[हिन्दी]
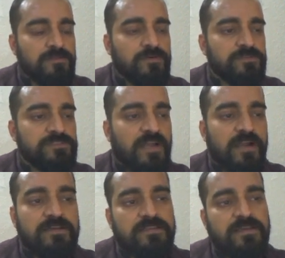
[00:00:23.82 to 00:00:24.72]
तो
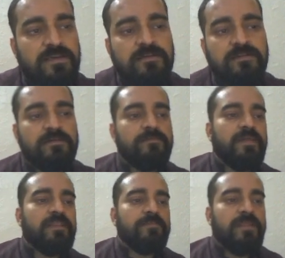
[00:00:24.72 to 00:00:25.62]
स्टार्ट करते हैं
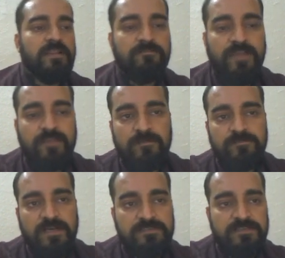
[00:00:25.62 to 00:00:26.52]
पहले मेरा नाम फ़हीम
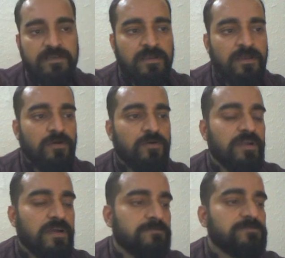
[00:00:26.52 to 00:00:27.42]
ममताज़ है
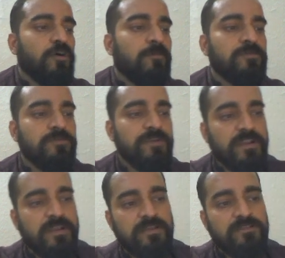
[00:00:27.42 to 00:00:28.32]
और अगर आप जॉब ढूंढ
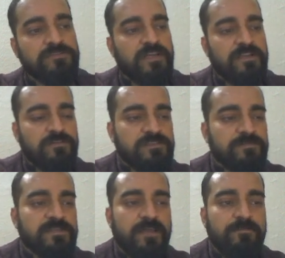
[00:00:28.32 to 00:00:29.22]
रहे हैं तो चैनल को
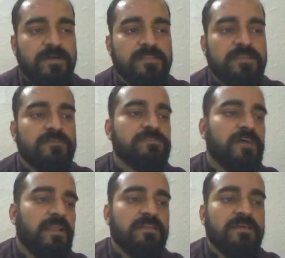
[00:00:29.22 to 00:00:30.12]
सब्सक्राइब कर दें
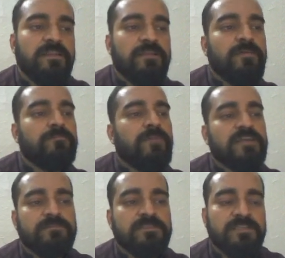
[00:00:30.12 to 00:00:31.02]
रोज़ाना तकरीबन
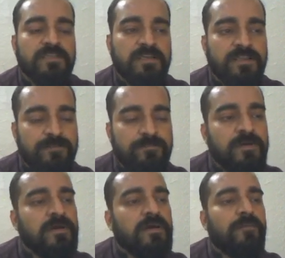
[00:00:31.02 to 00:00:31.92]
पाँच बजे के करीब
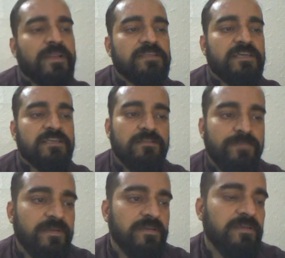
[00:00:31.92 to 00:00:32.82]
हमारे चैनल
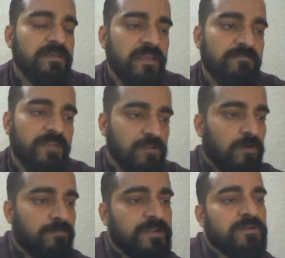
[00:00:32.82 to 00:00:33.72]
पे एक वीडियो
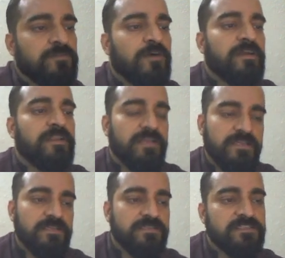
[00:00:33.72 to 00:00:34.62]
अपडेट हुआ
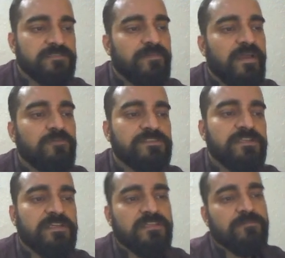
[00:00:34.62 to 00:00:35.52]
करेगी जिसमें उस
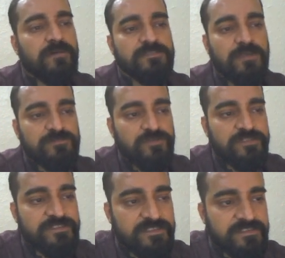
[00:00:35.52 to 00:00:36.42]
दिन की तमाम जॉब्स को
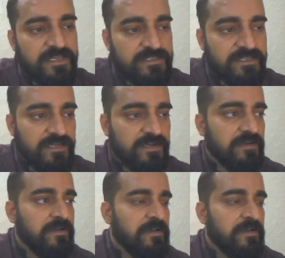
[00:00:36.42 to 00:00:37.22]
डिस्कस किया जाएगा